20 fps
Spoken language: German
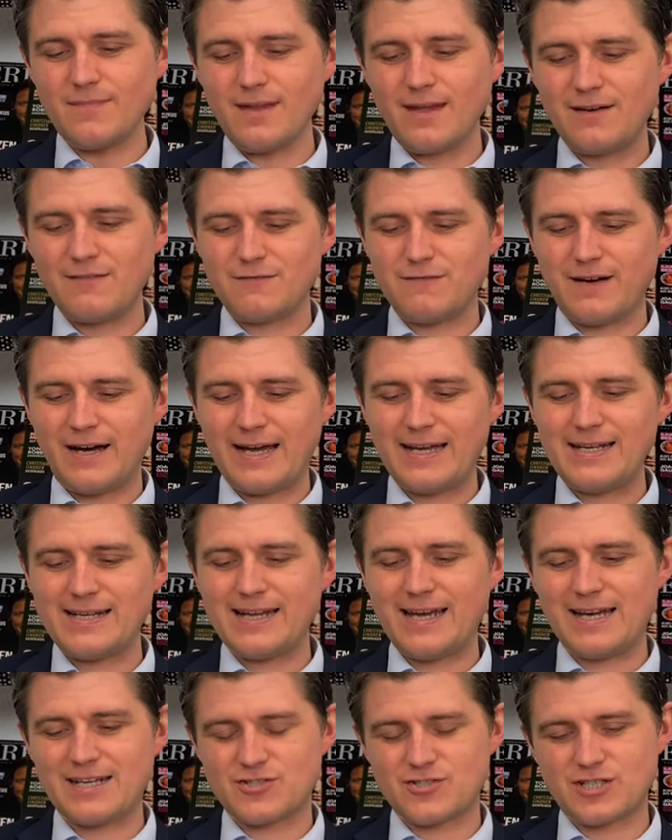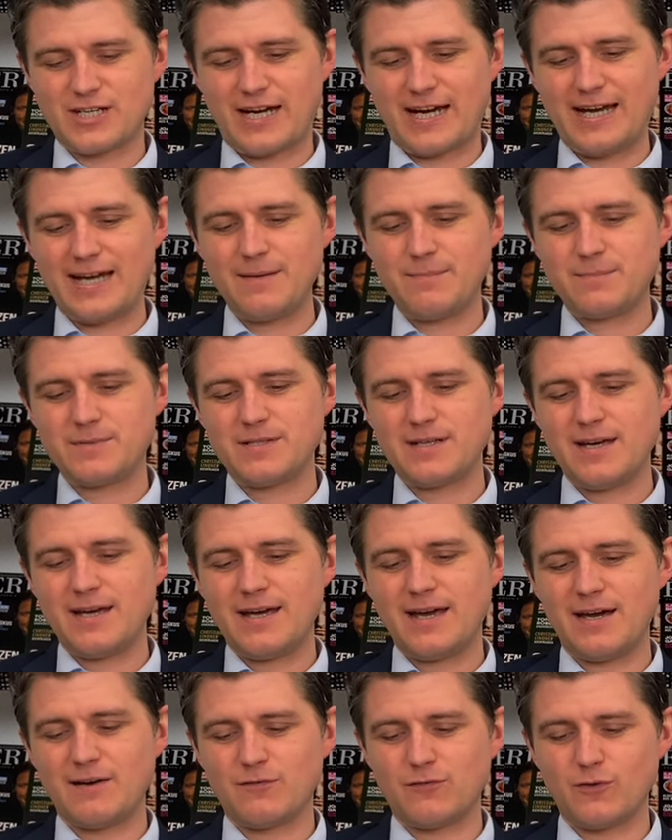weil er schreibt,
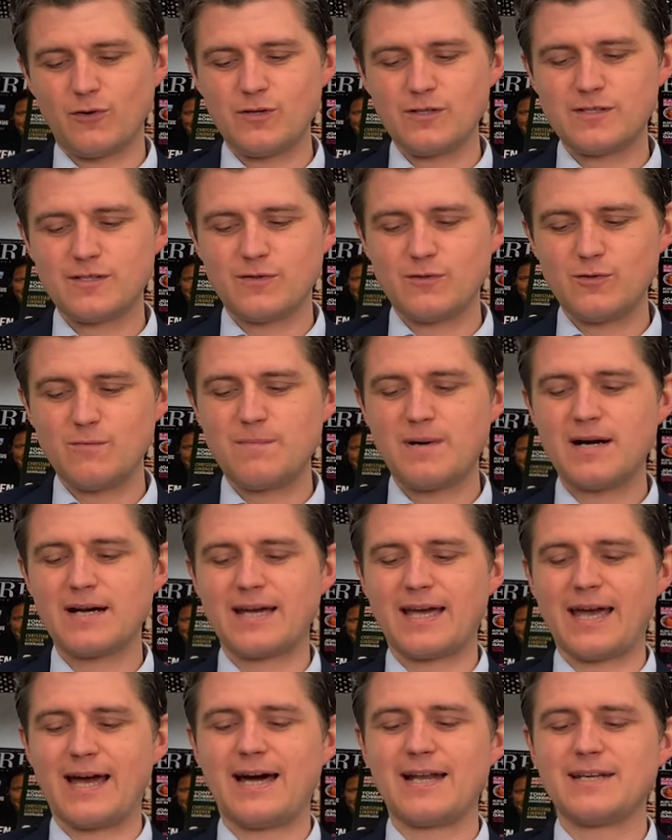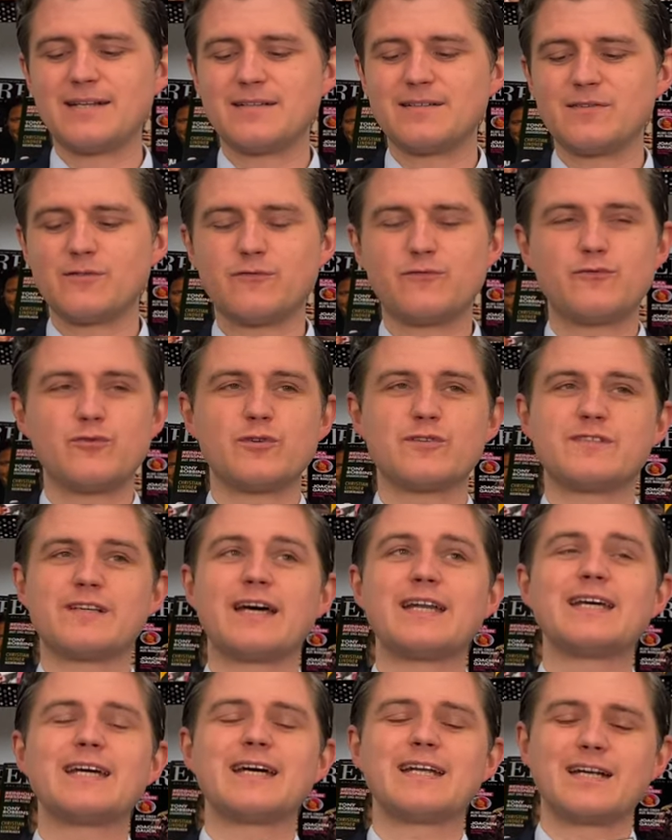er wollte immer gerne für
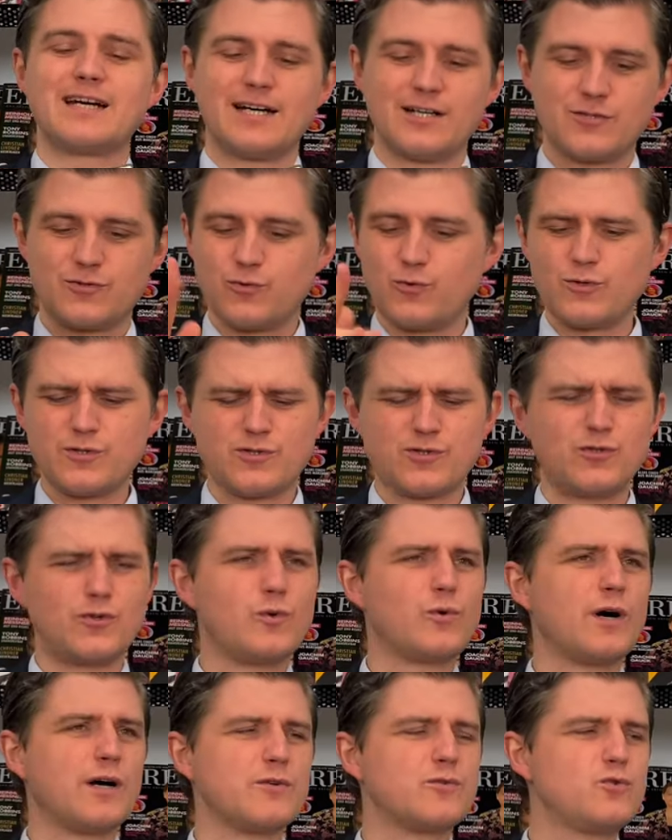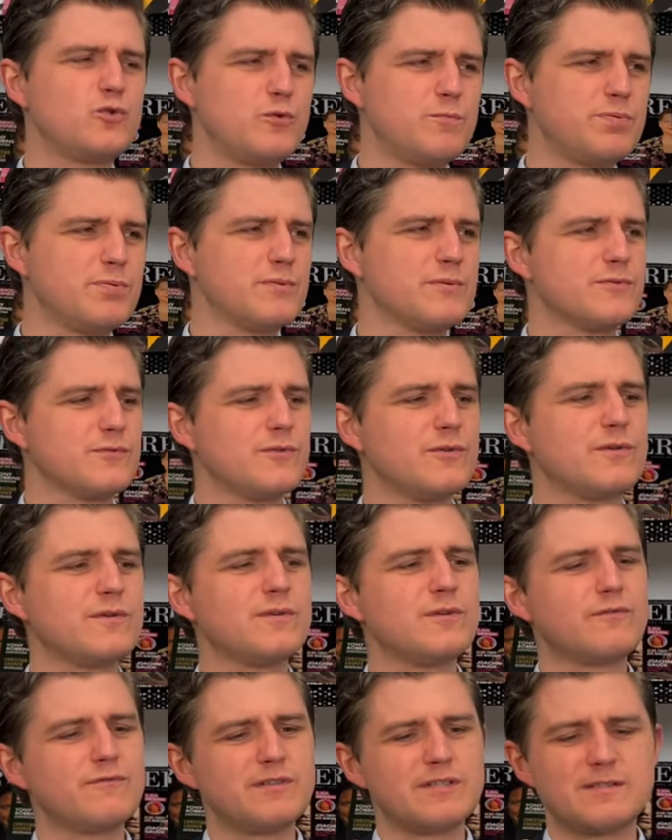seine Generation, das ist ein junger Typ, so
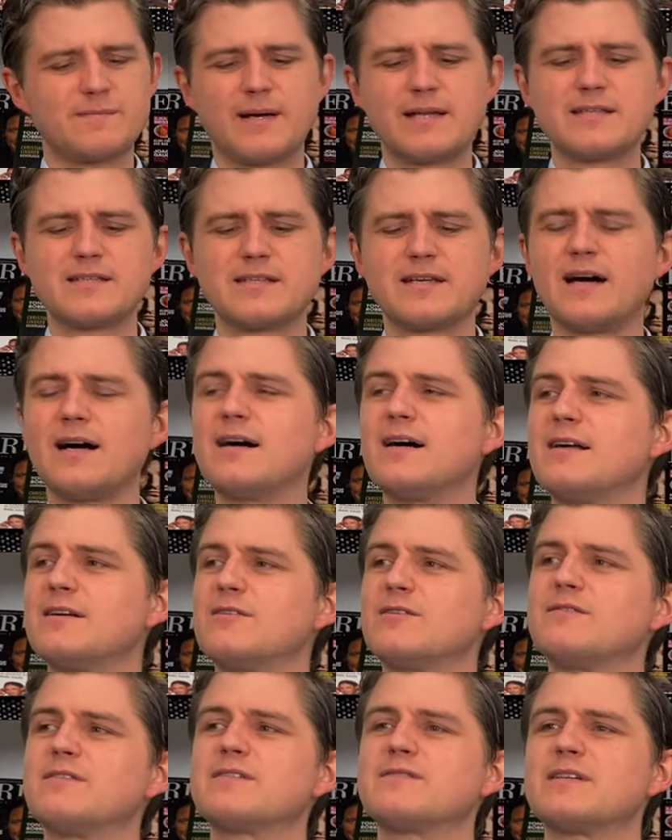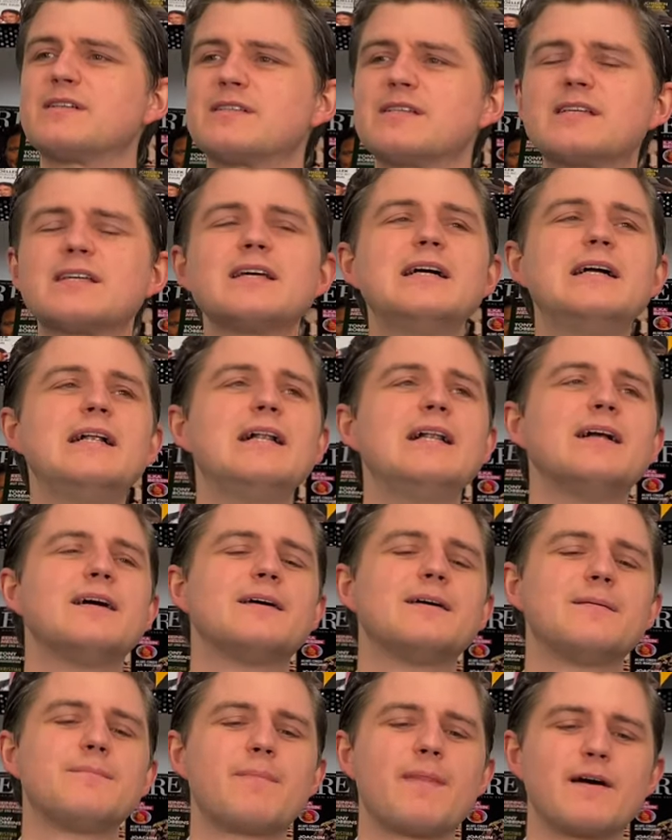irgendwie 20 Jahre alt oder was weiß ich,
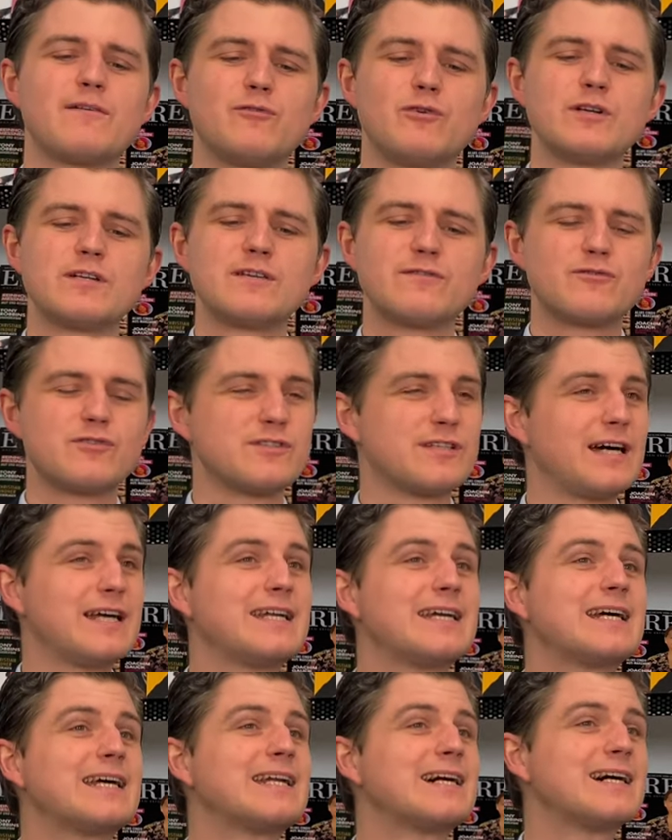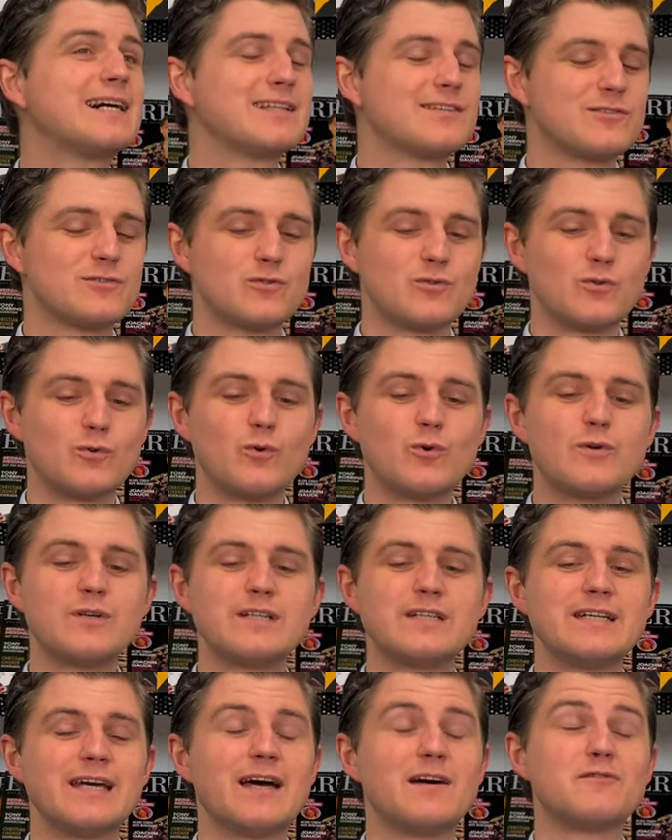ähm, er wollte für seine Generation
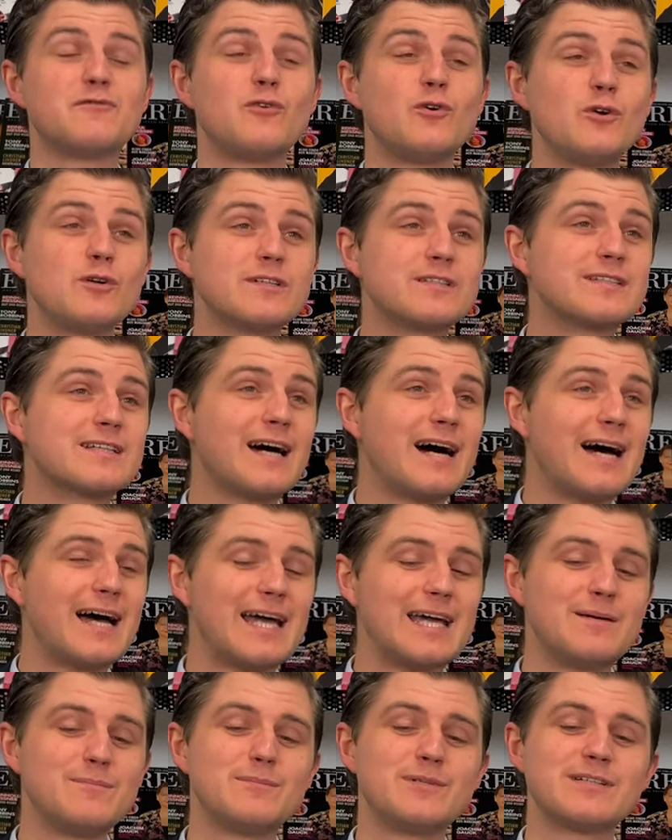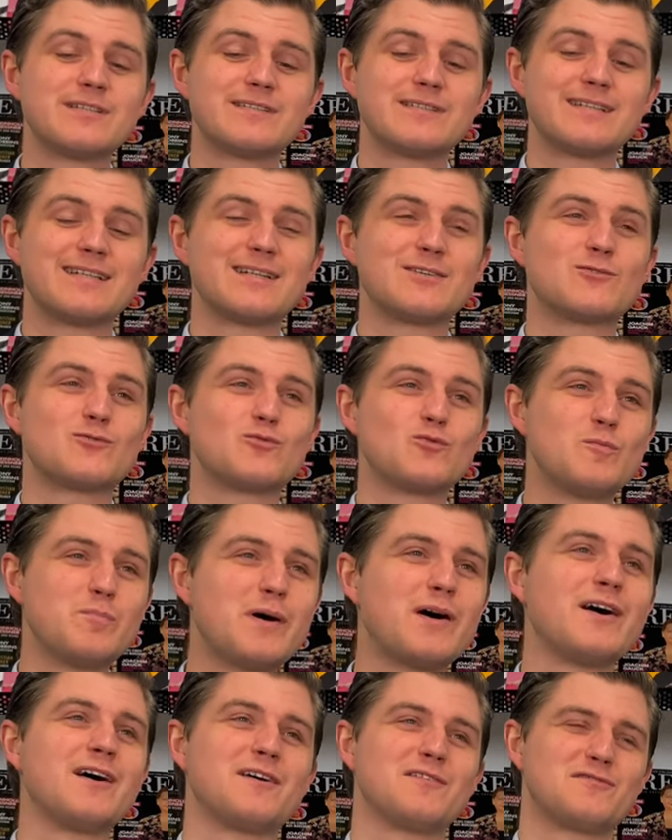die Erfolgsgeheimnisse der
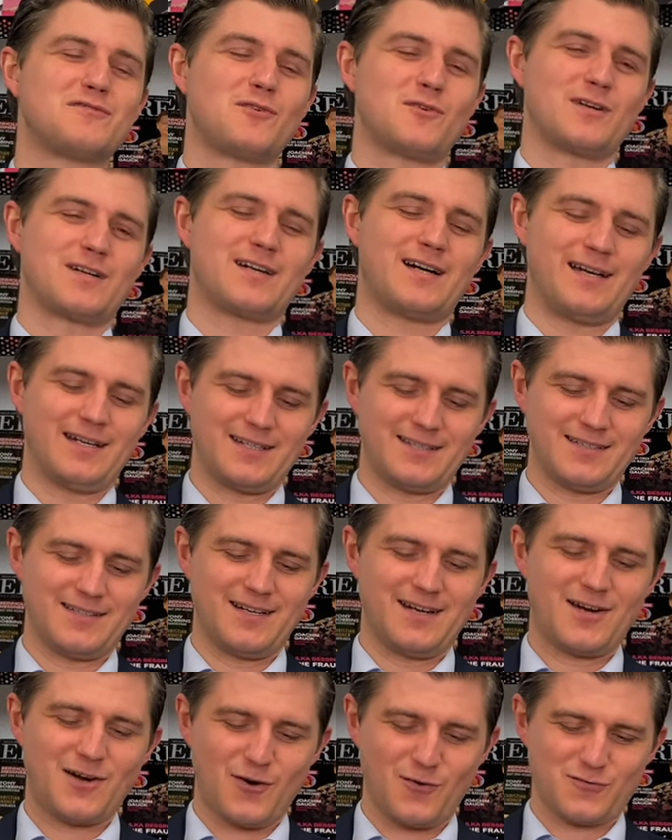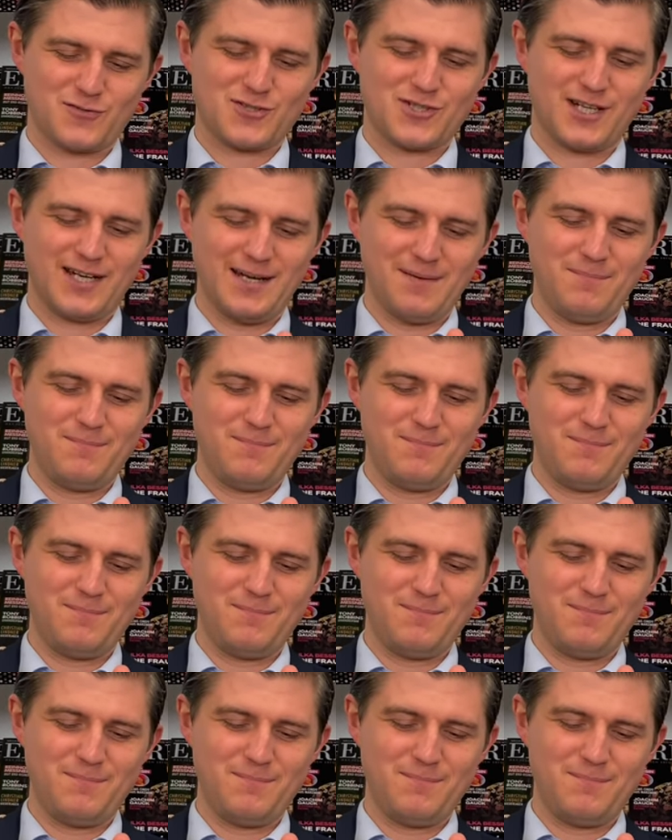super Erfolgreichen aufschreiben.